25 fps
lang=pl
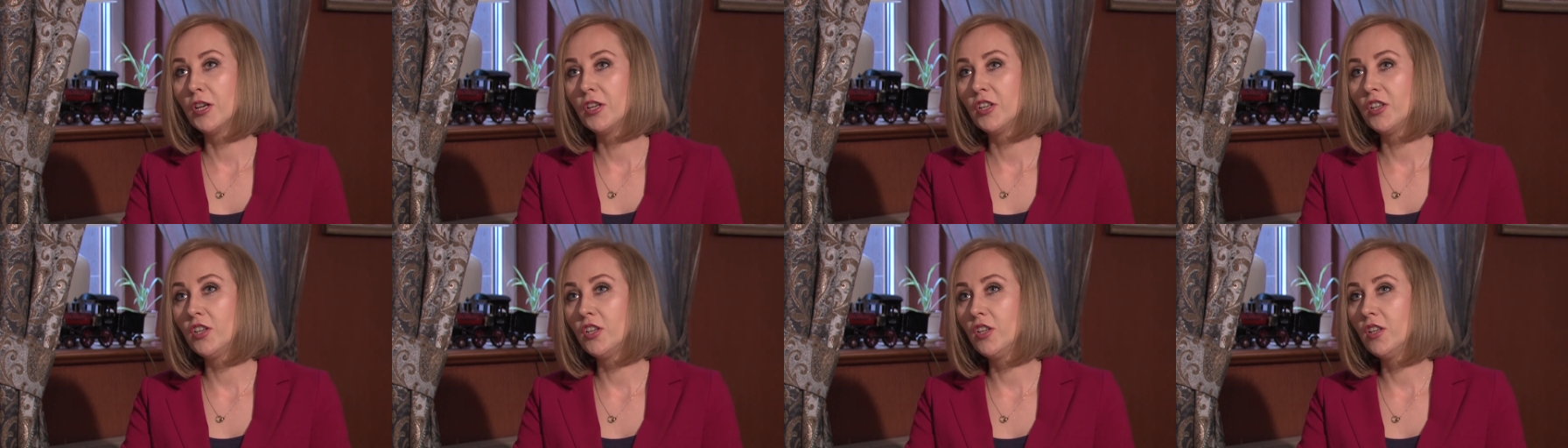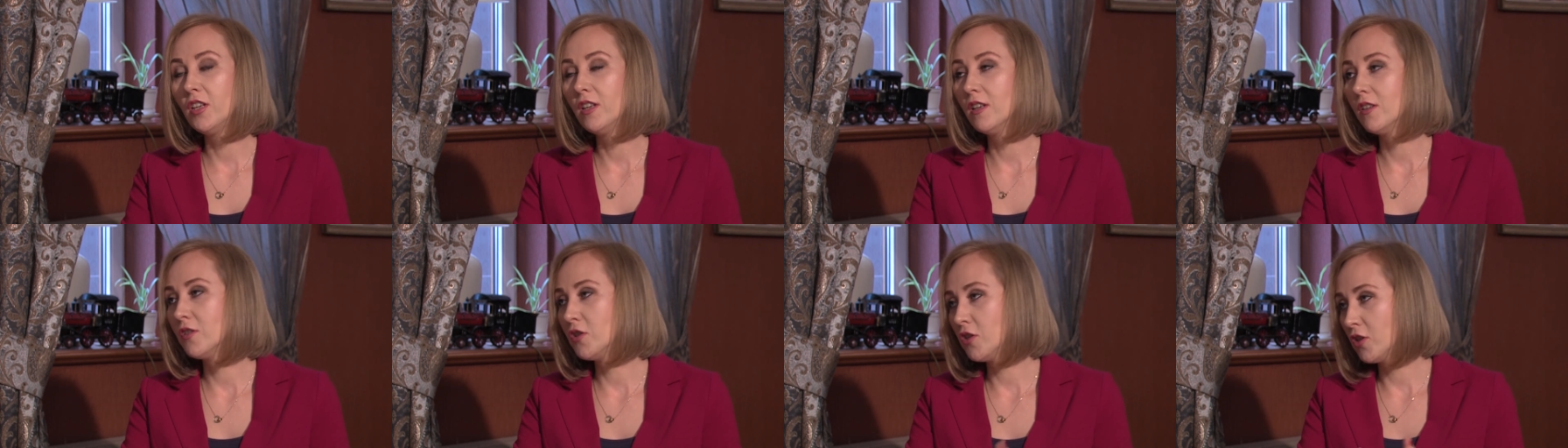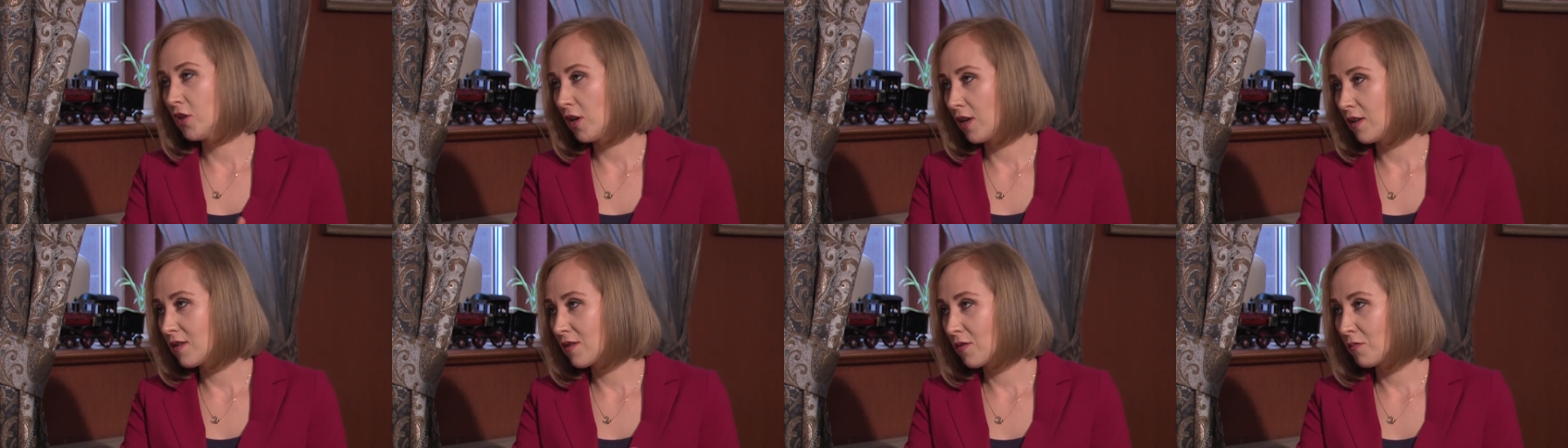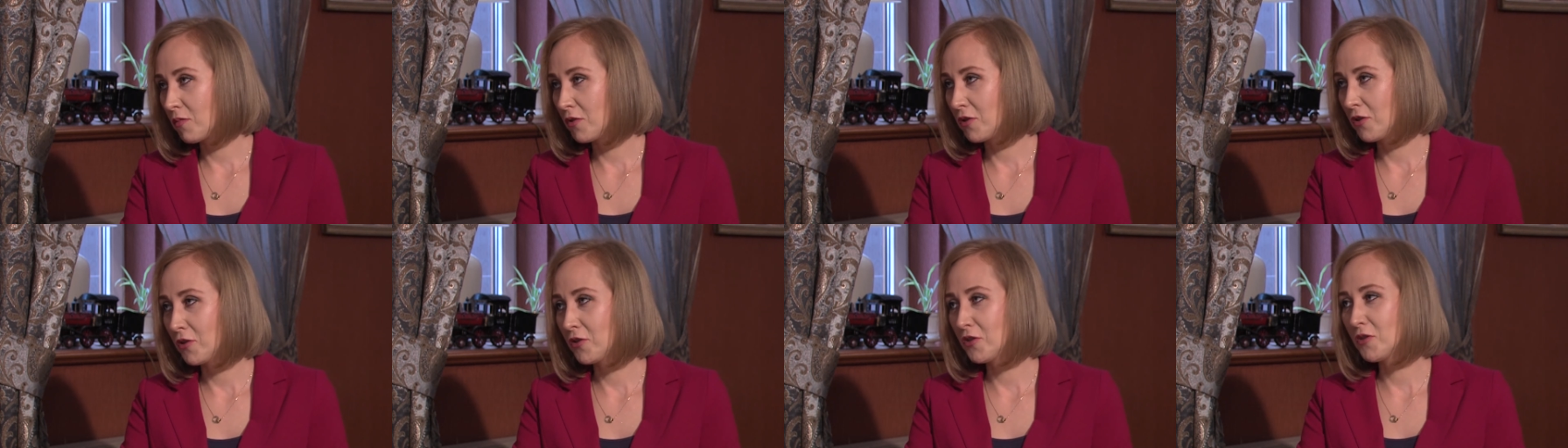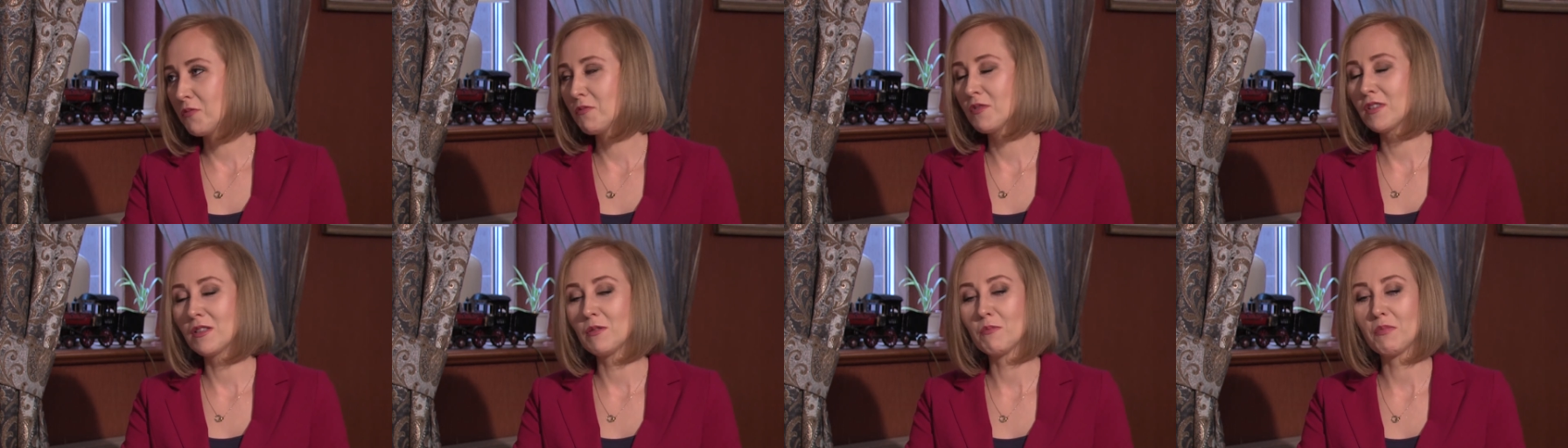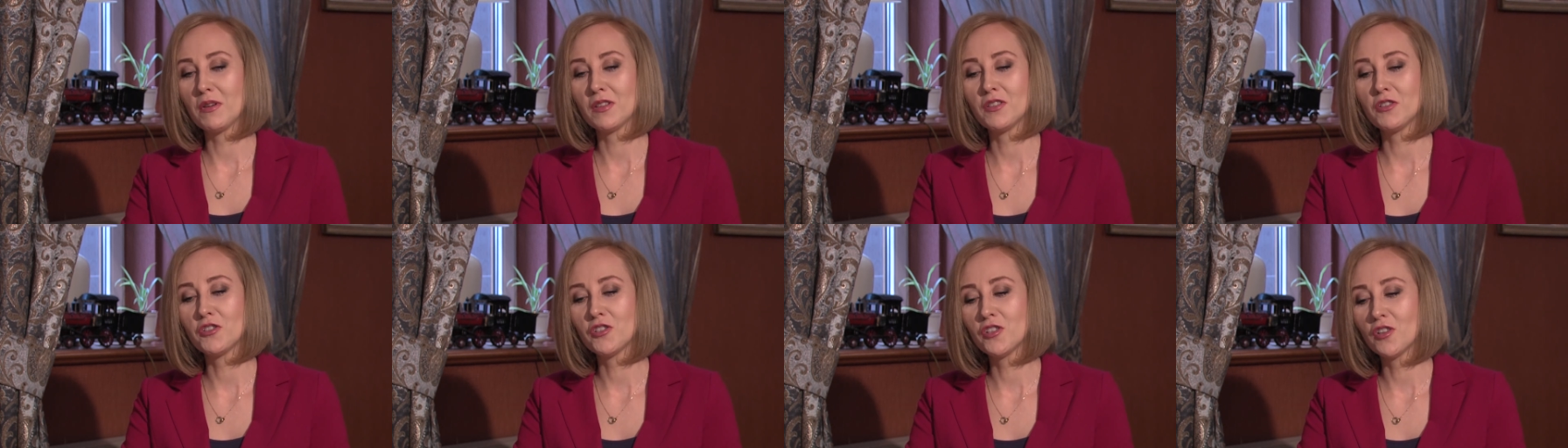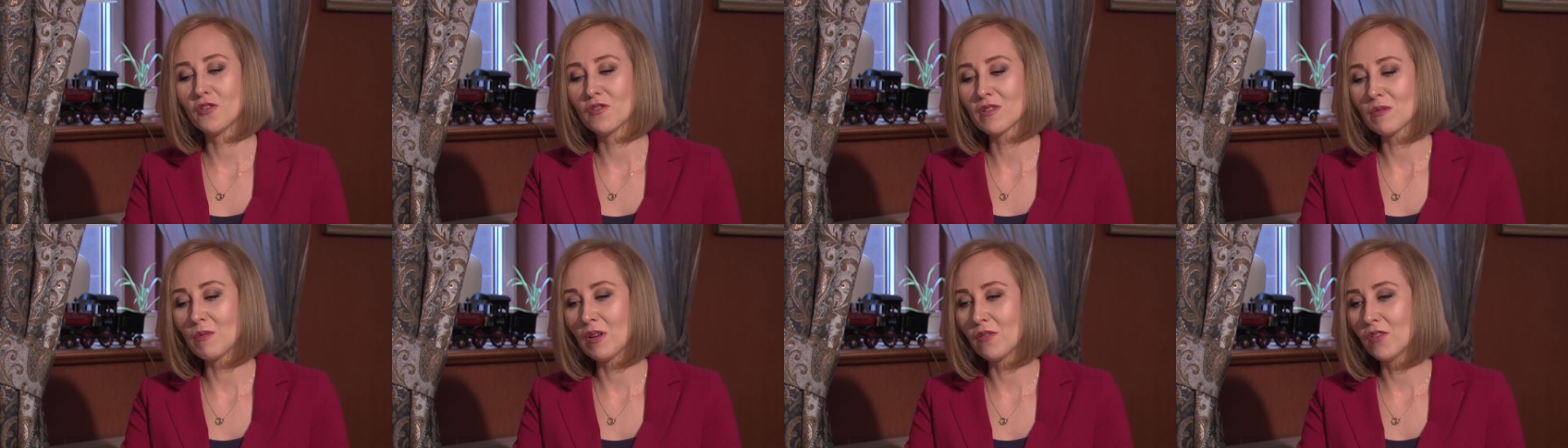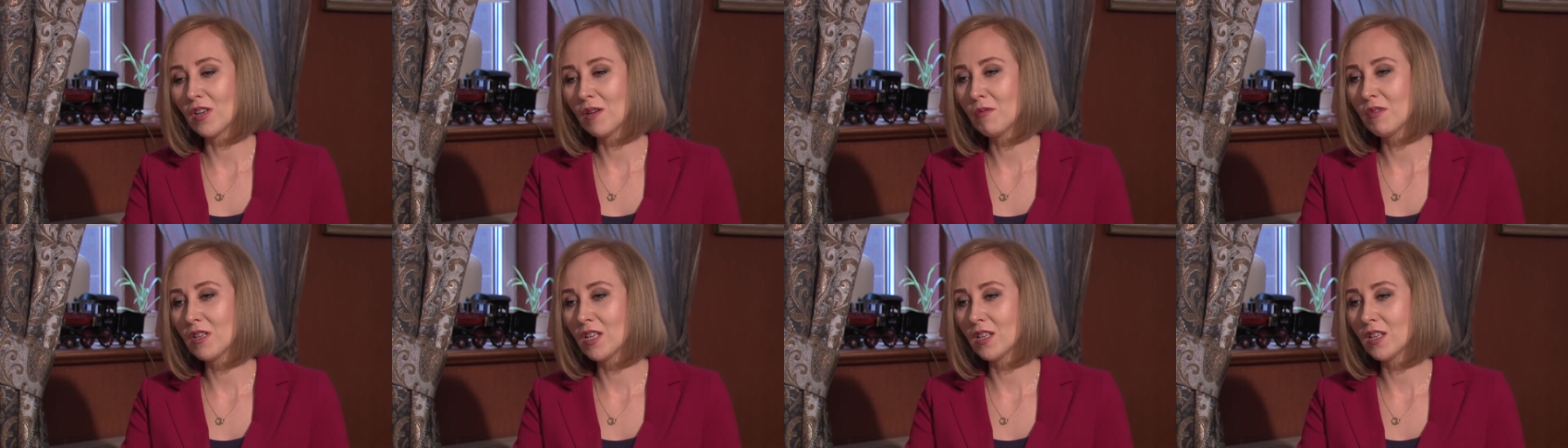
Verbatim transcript: I dzisiaj sobie siedzimy, sympatycznie rozmawiamy,